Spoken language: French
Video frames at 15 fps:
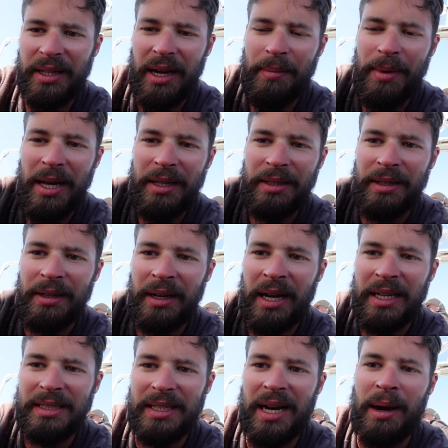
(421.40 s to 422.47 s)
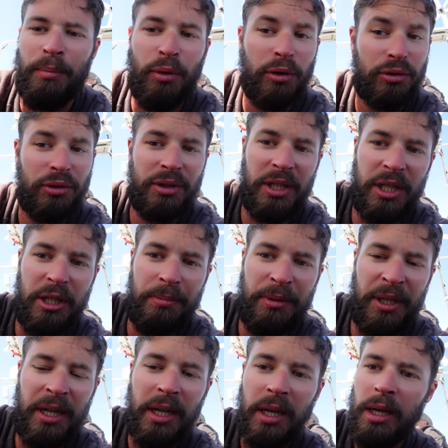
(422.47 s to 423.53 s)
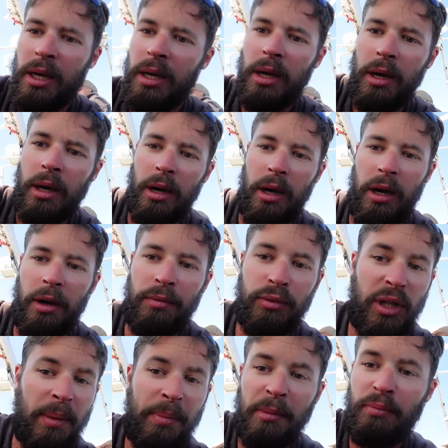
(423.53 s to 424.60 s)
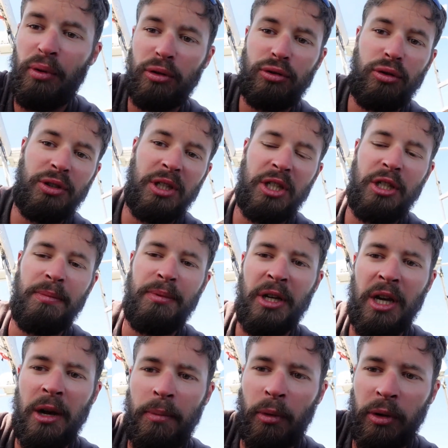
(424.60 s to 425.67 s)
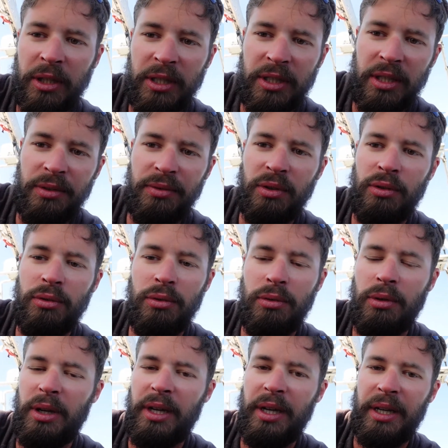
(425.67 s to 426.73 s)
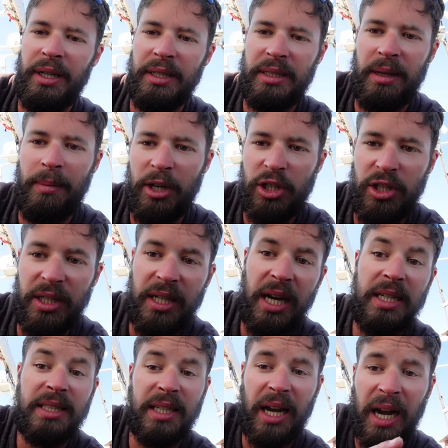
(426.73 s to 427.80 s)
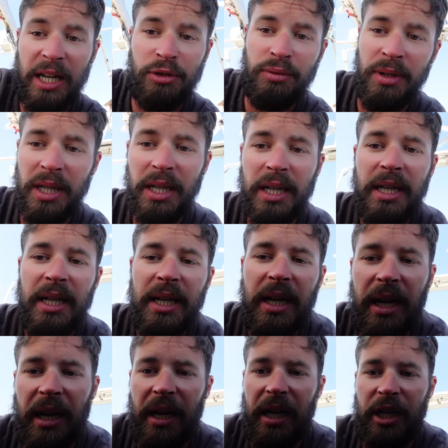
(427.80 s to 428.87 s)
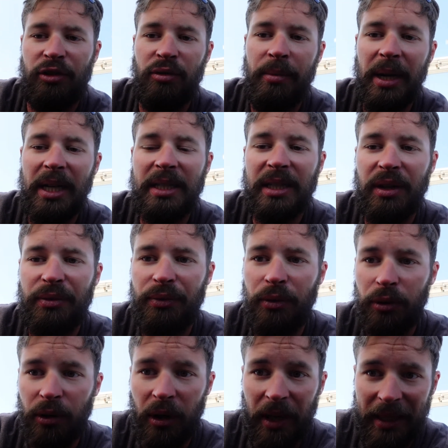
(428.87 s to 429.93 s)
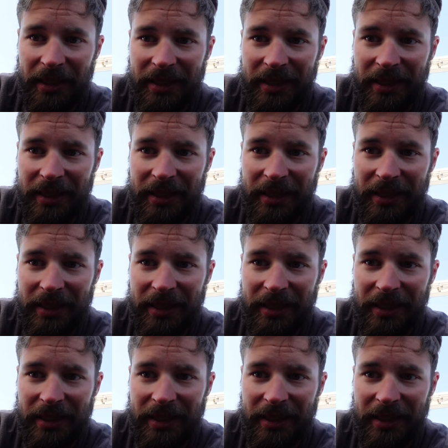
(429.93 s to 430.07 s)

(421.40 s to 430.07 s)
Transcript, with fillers: d'Hermann grâce à la bourse aux équipiers. vous tapez bourse aux équipiers, le premier site venu, et ça marche nickel, c'est gratuit. je vous mets les infos dans la